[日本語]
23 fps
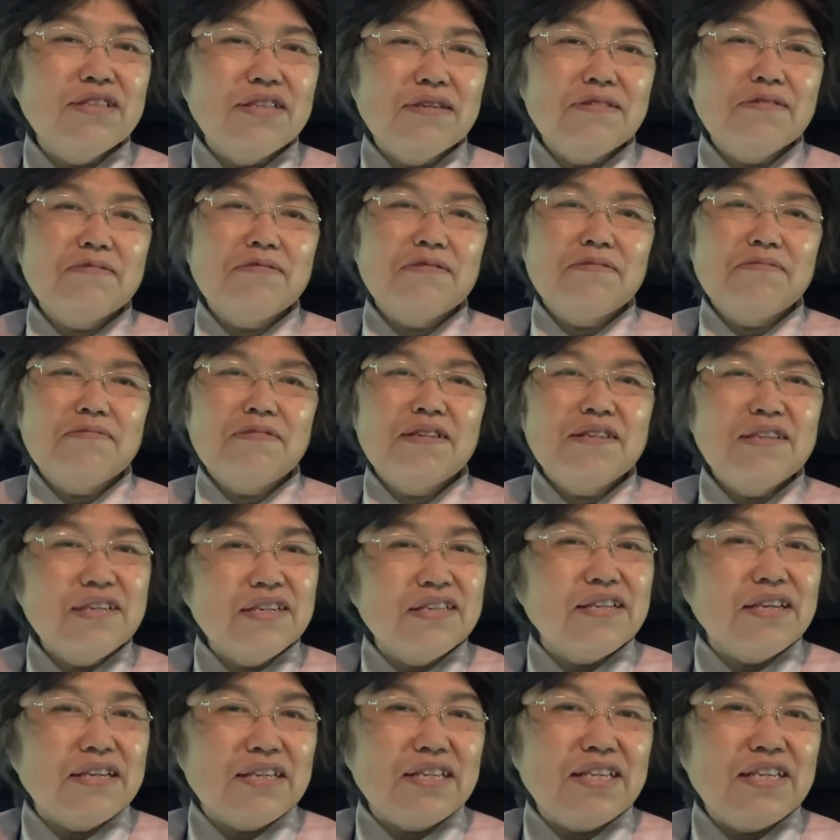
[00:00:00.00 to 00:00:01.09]
た方が
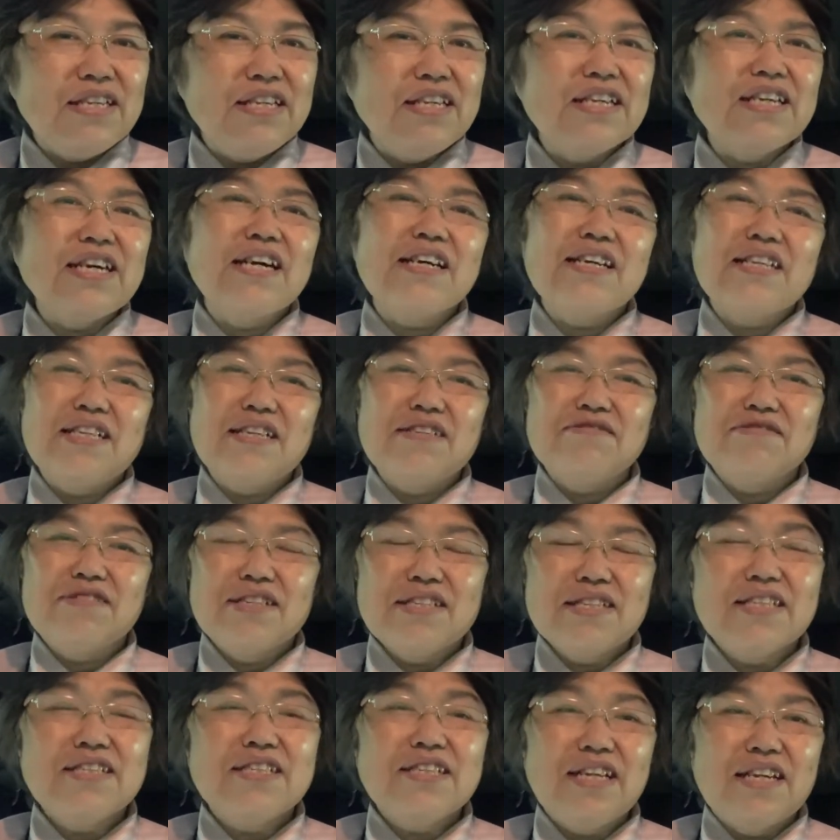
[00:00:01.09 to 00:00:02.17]
ね、気にかけてくだ
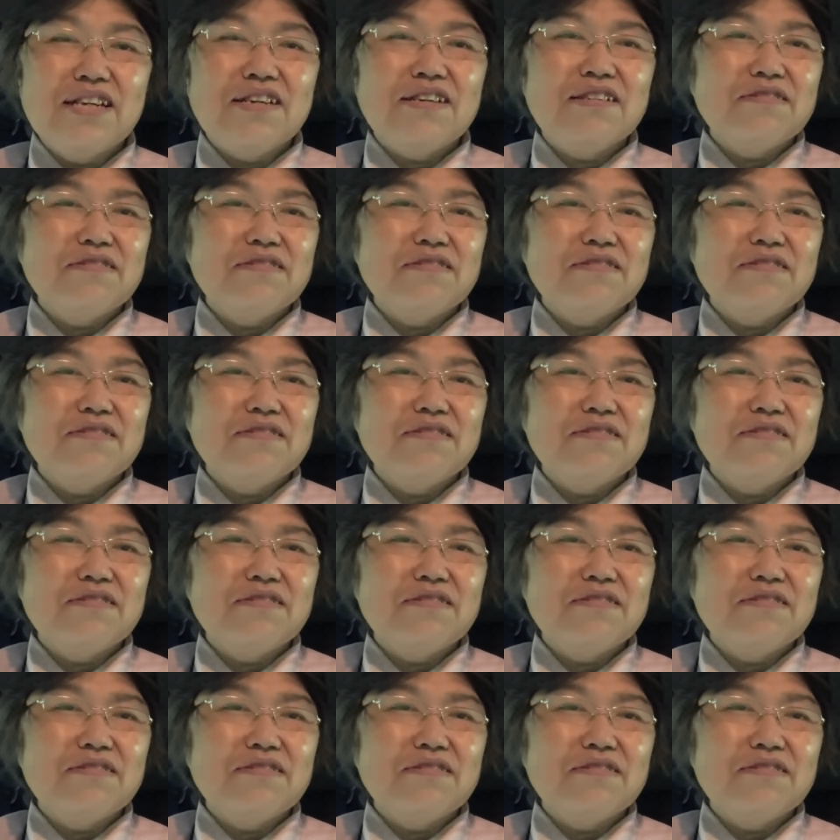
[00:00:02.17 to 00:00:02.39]
さった